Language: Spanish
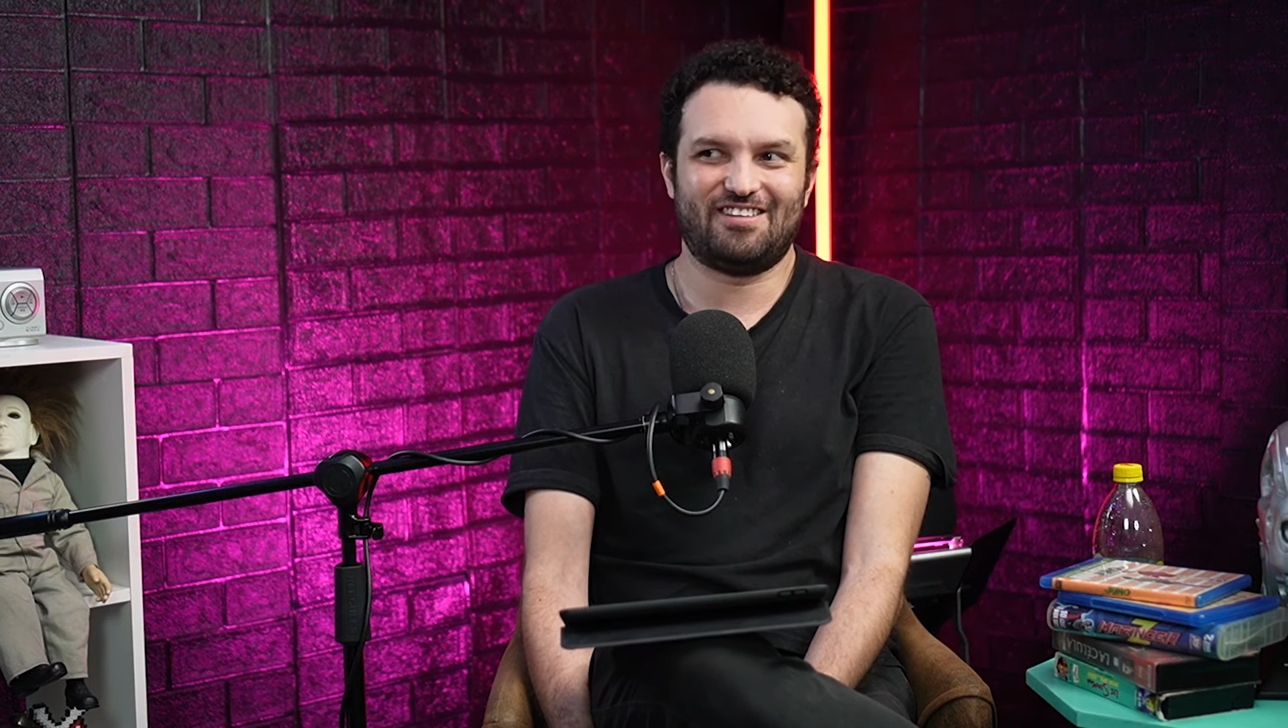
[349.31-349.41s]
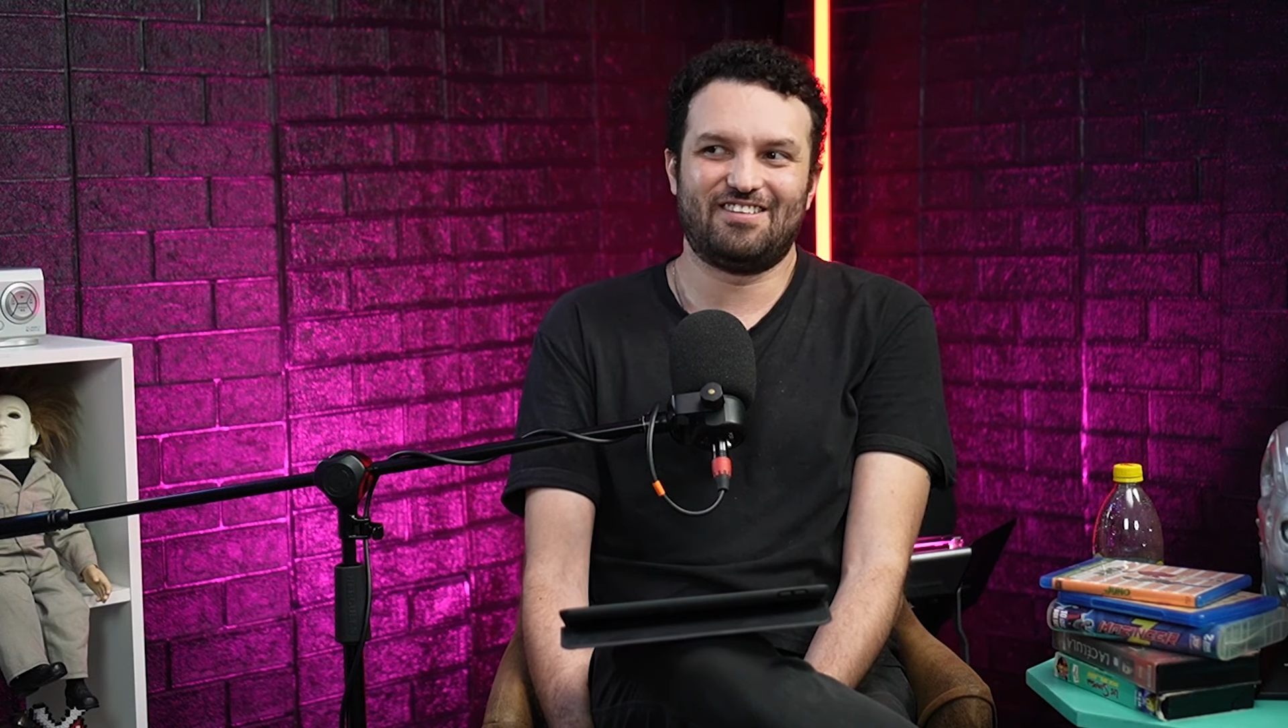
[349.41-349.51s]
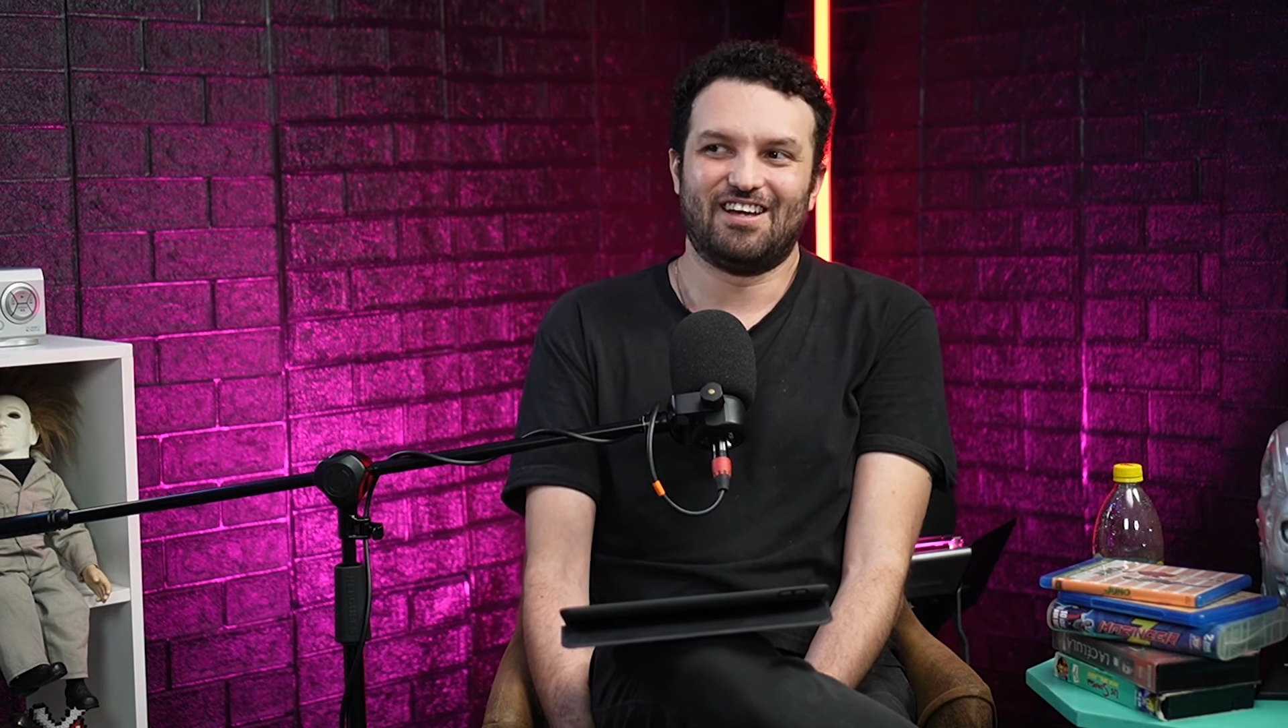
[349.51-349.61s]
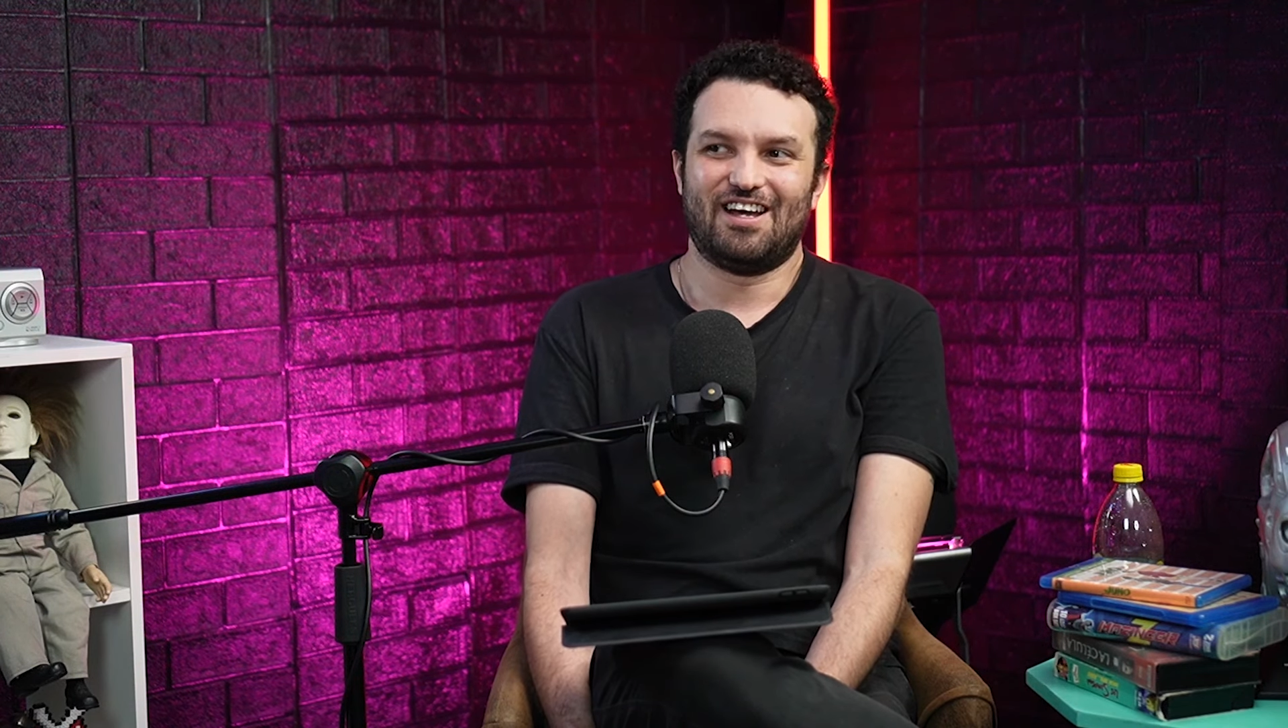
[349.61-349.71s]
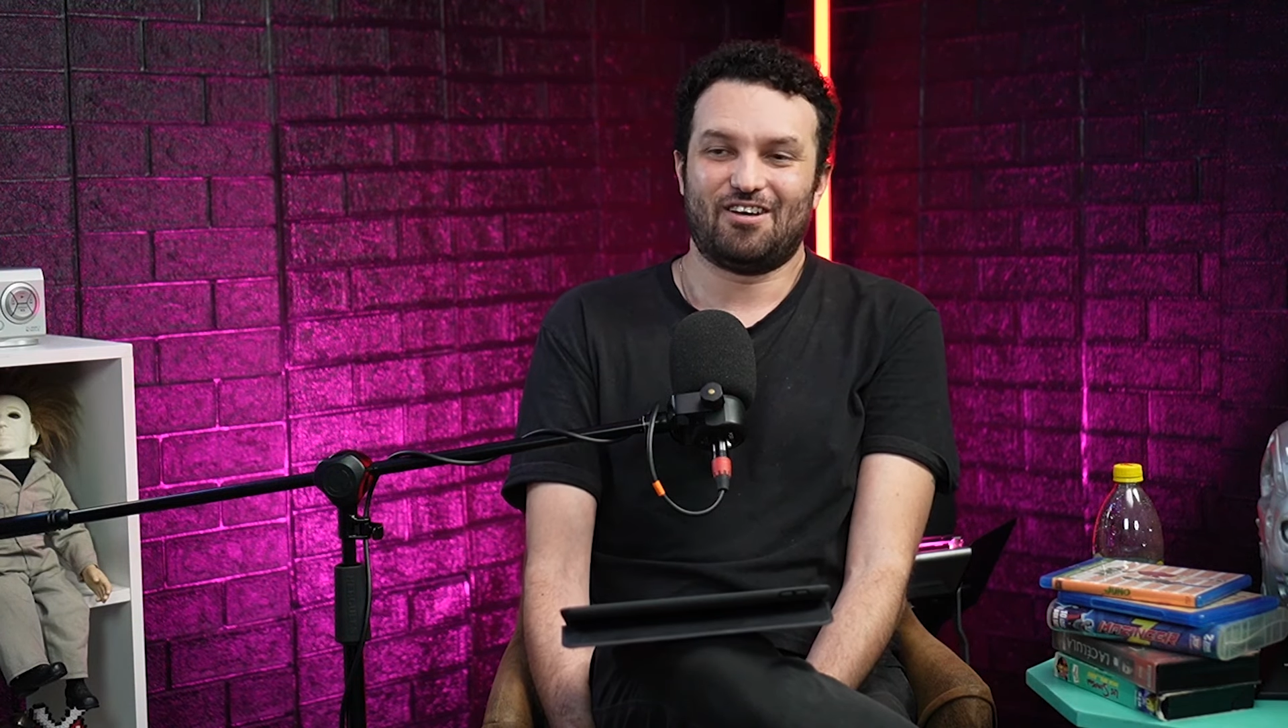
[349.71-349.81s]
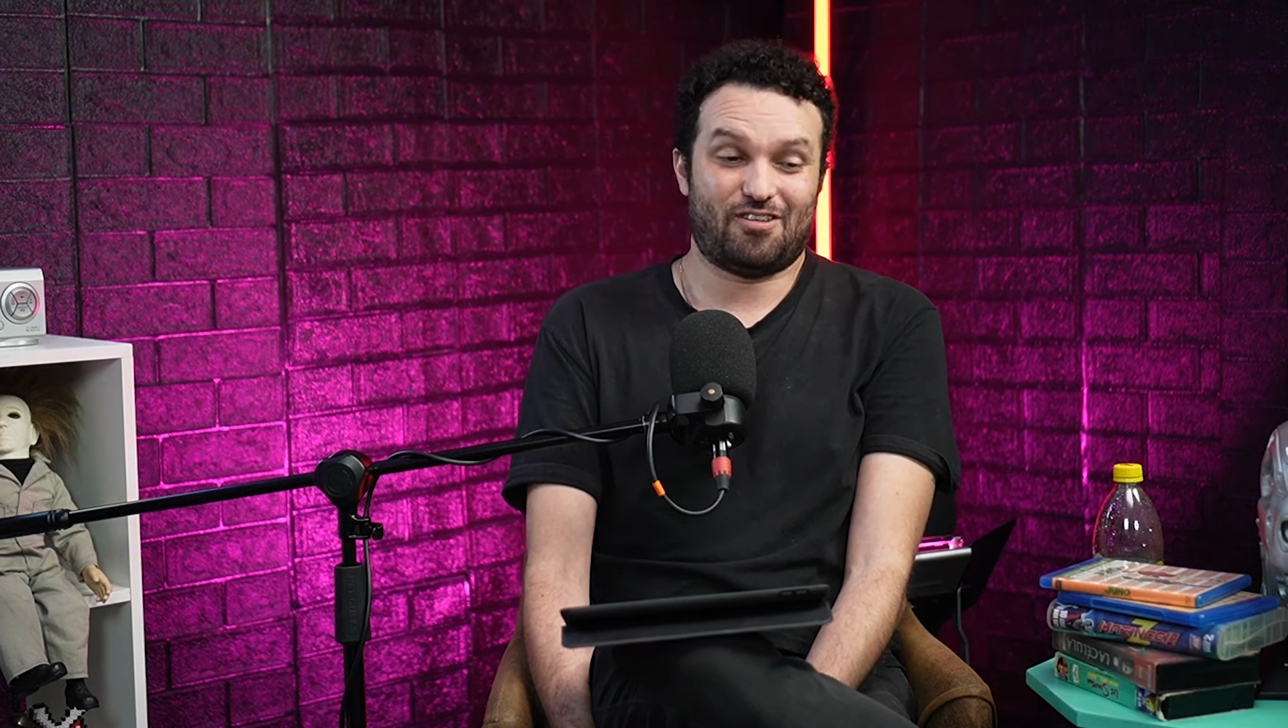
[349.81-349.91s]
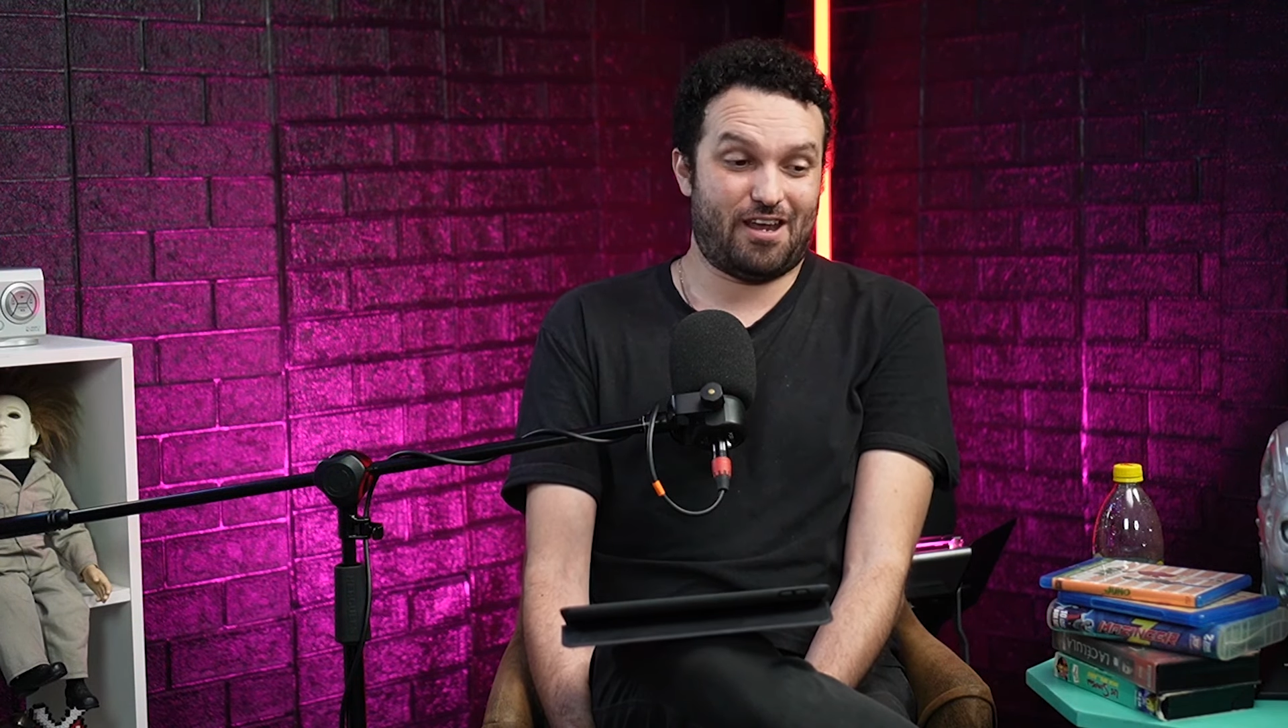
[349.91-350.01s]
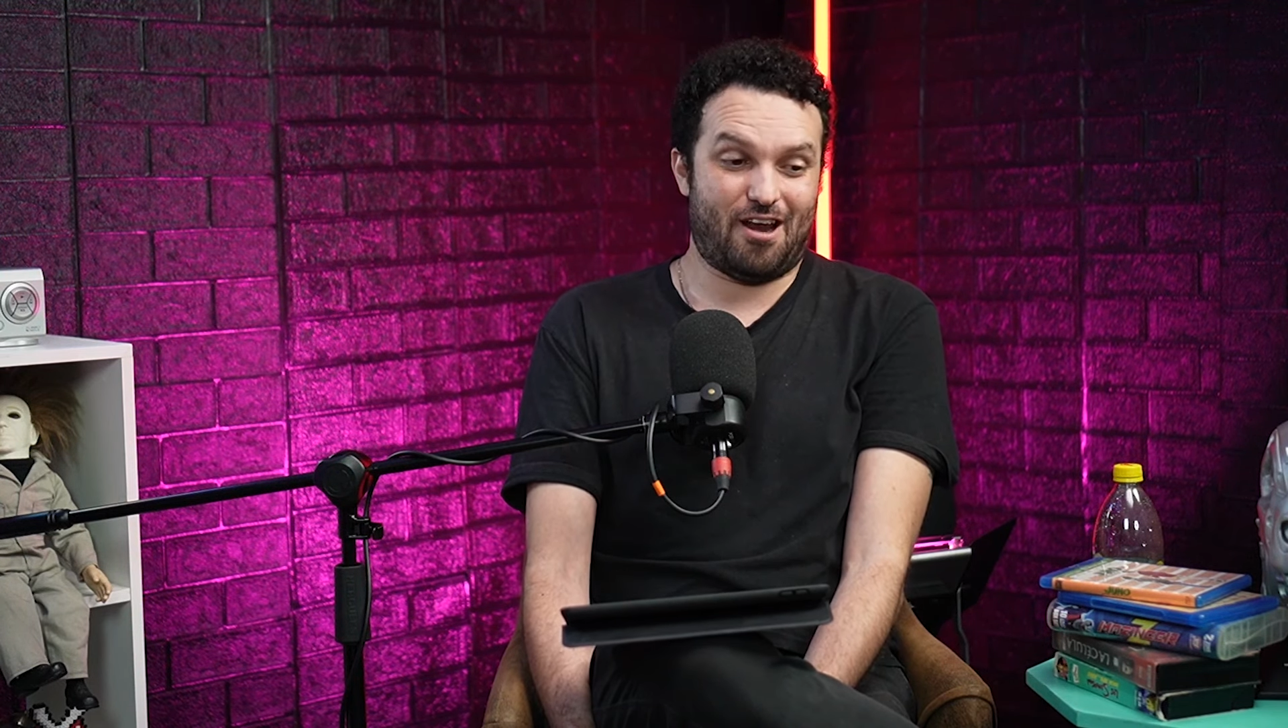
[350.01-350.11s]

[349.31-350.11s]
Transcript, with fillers: o sea,